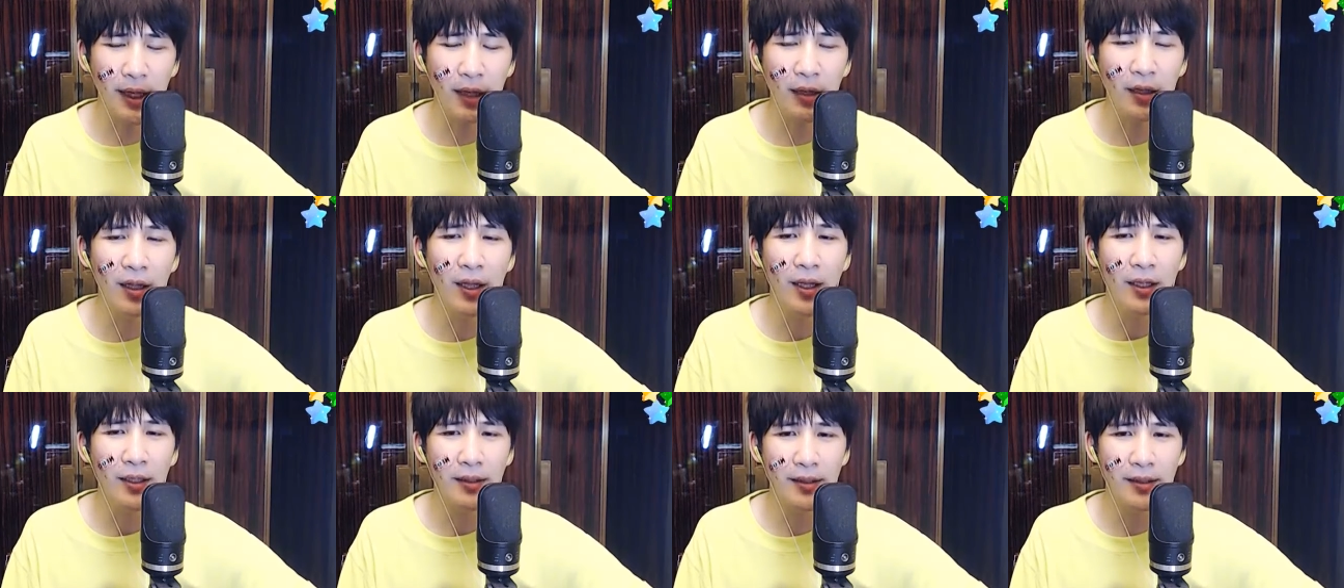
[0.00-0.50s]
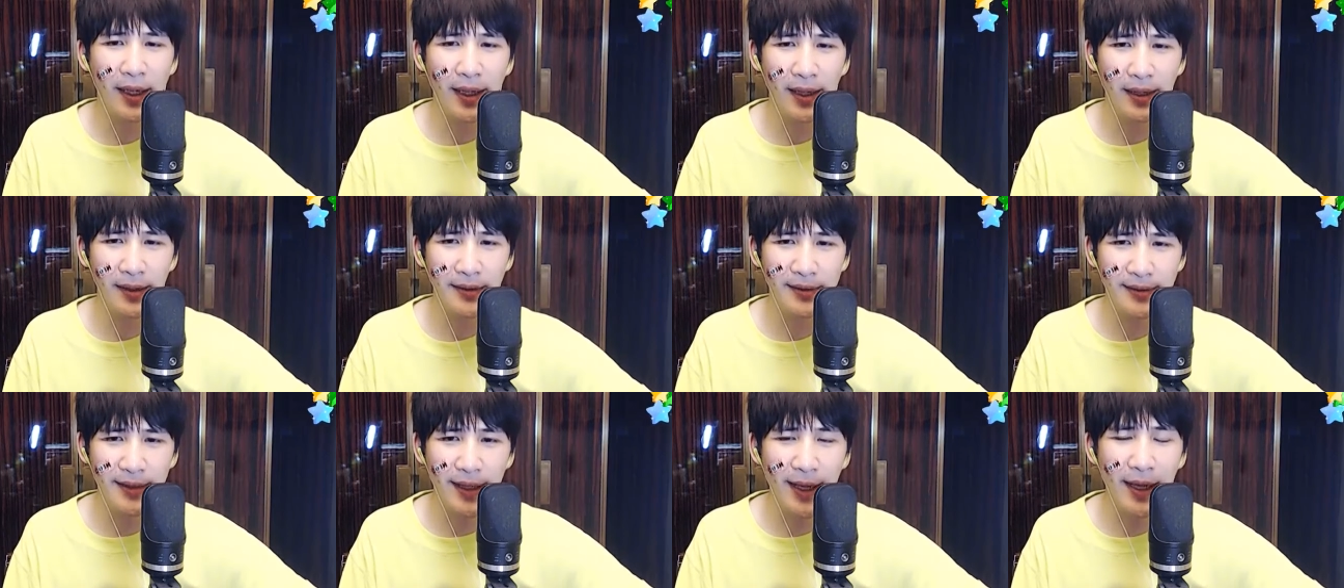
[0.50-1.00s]
带
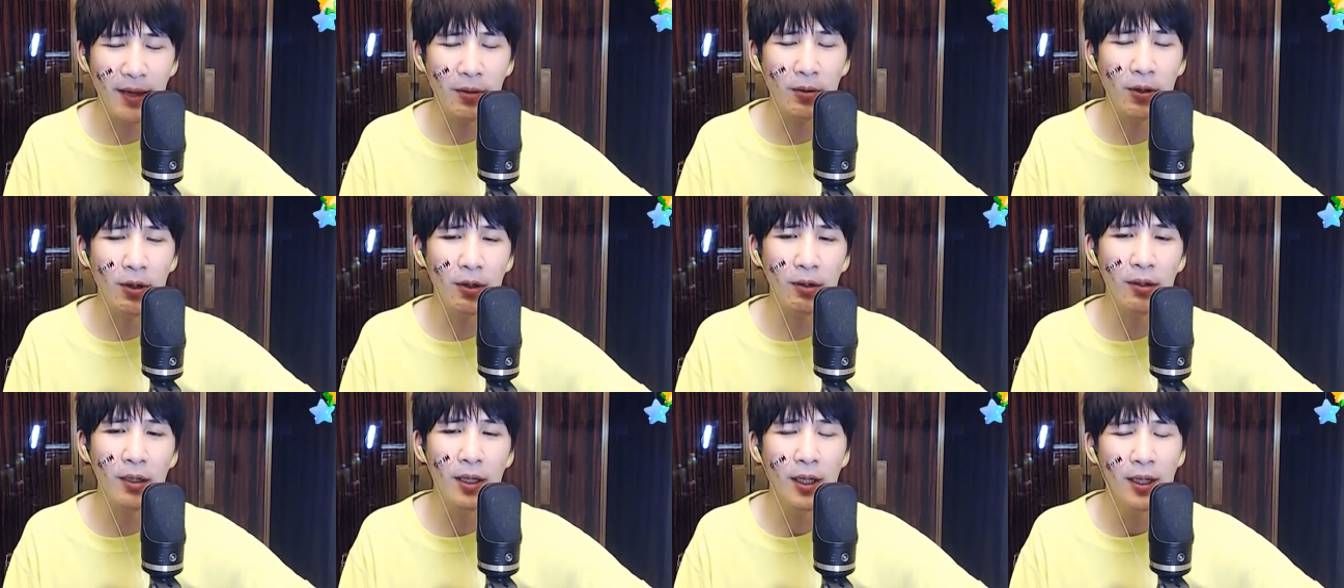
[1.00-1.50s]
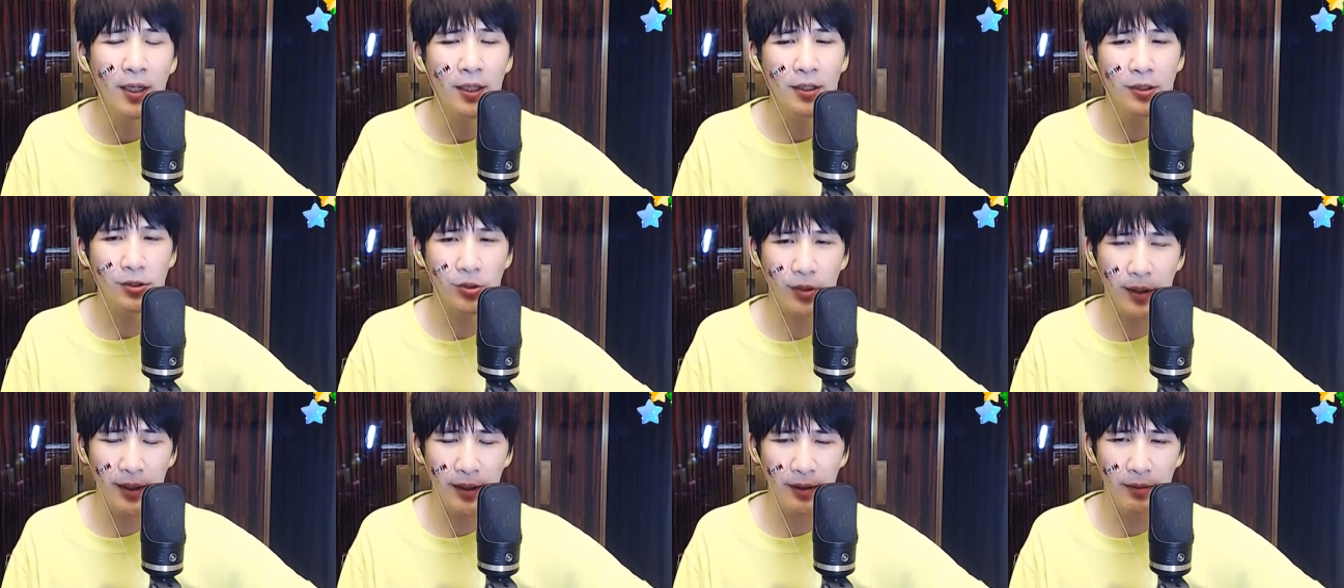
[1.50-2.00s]
在我最
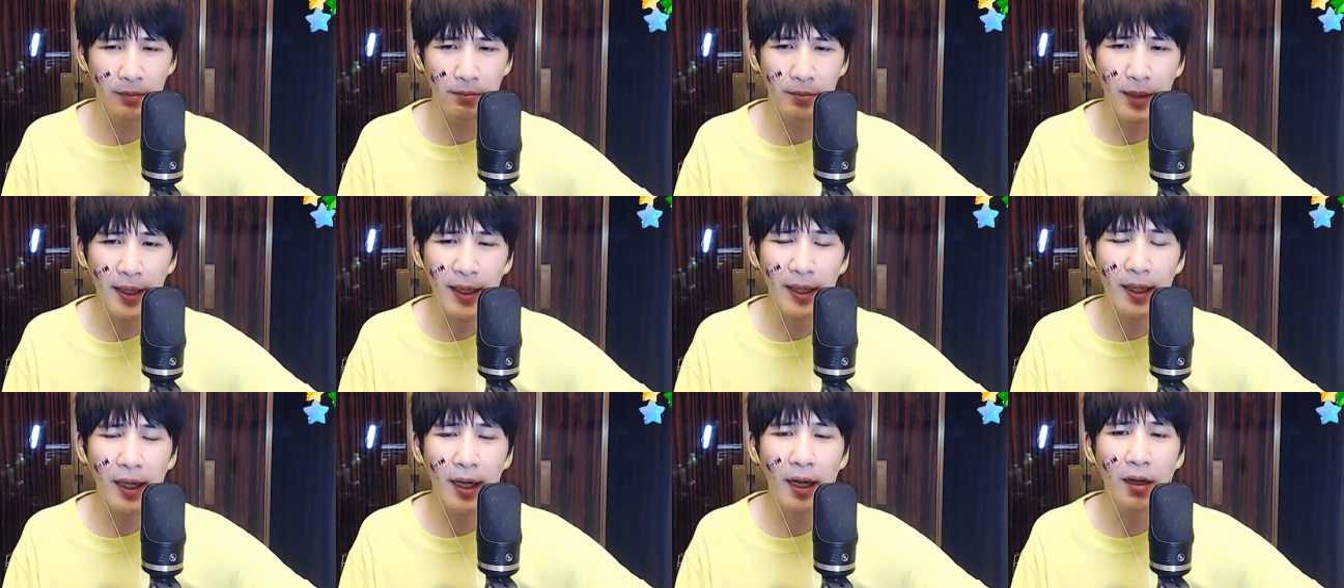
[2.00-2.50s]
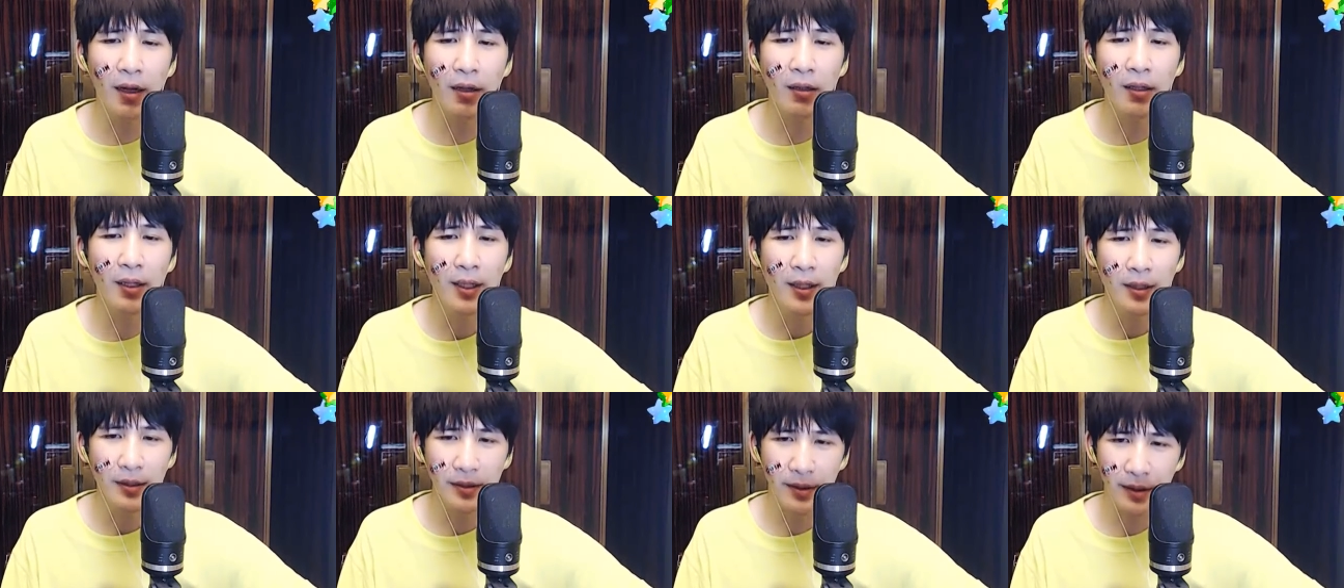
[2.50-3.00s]
美好
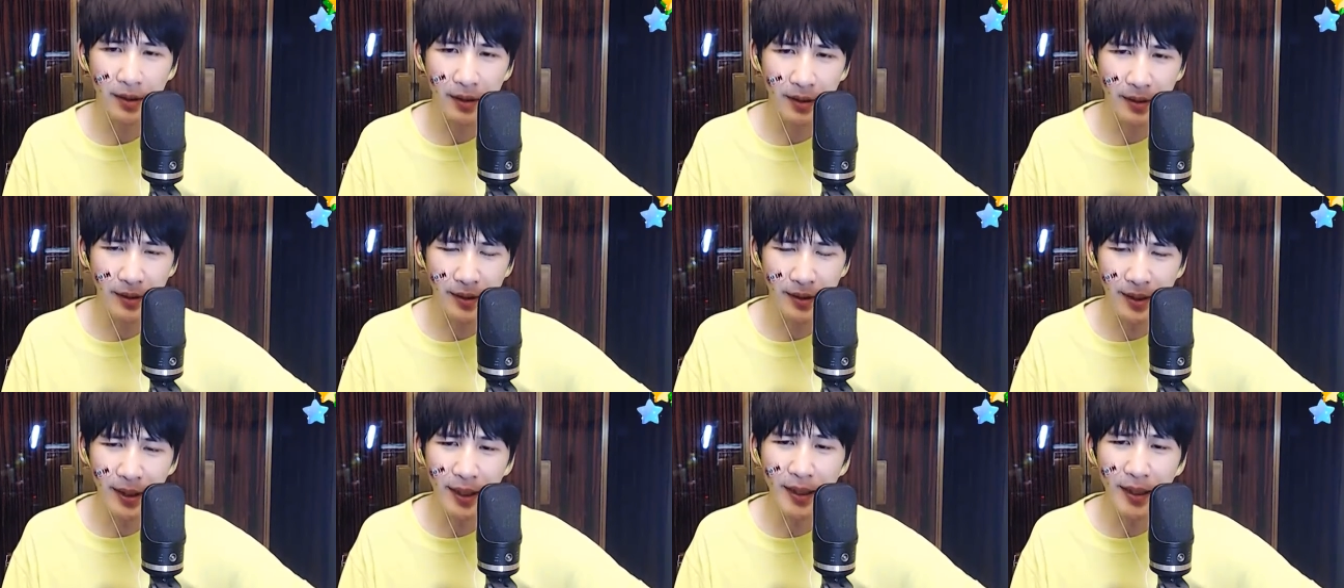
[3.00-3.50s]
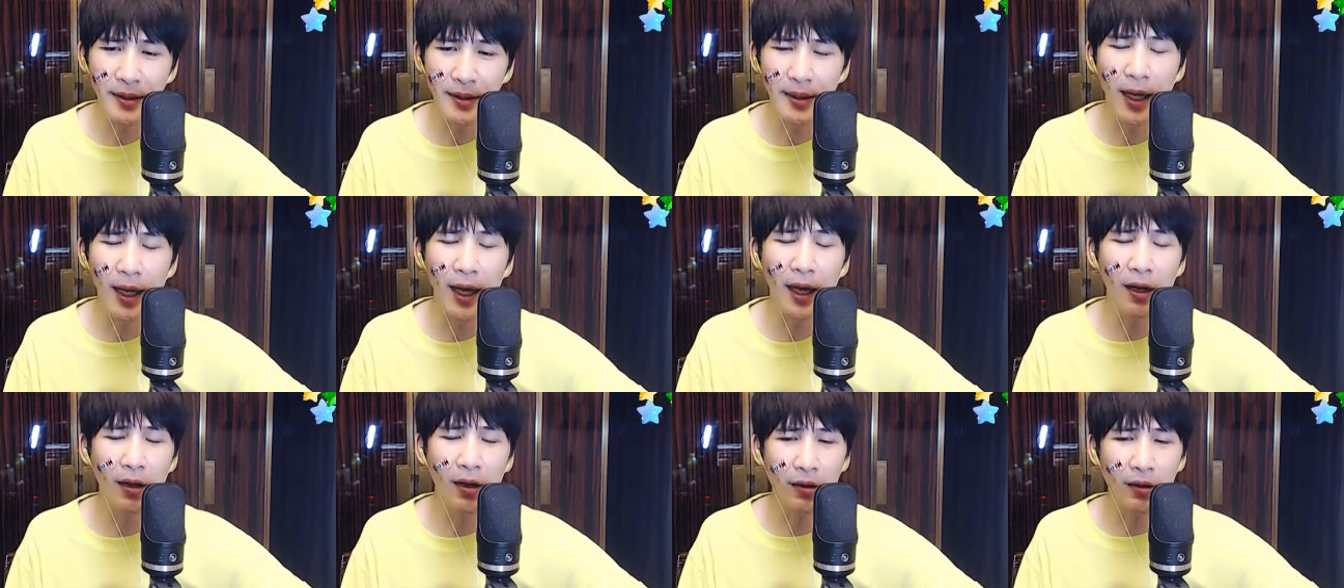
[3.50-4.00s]
的祈
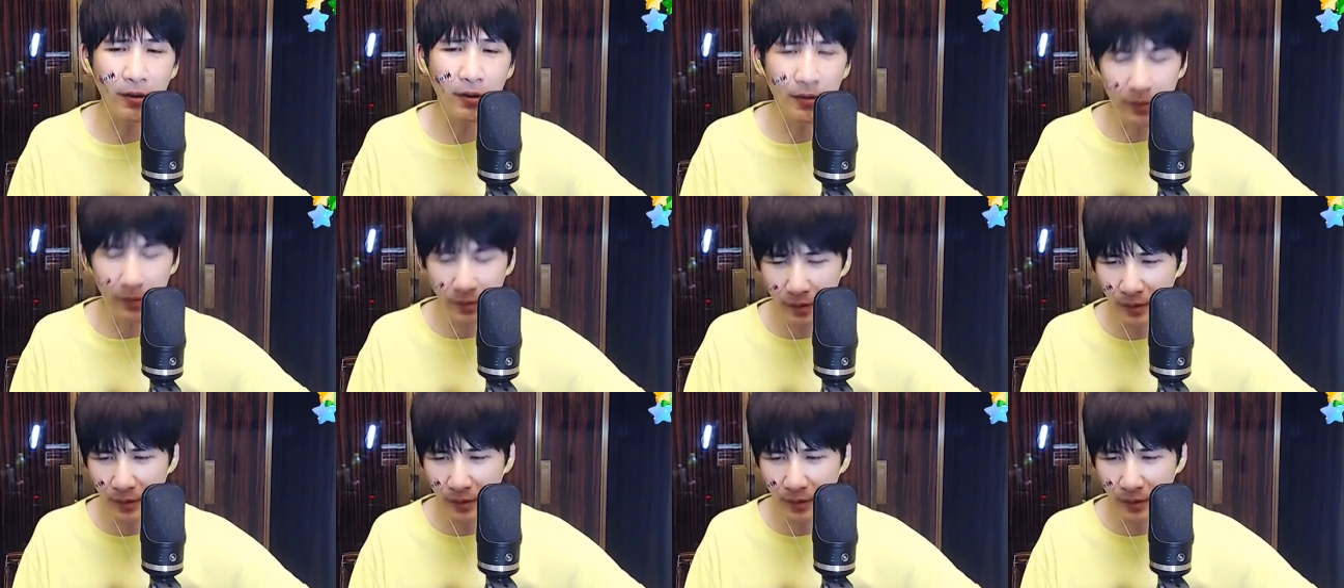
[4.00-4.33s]
祷。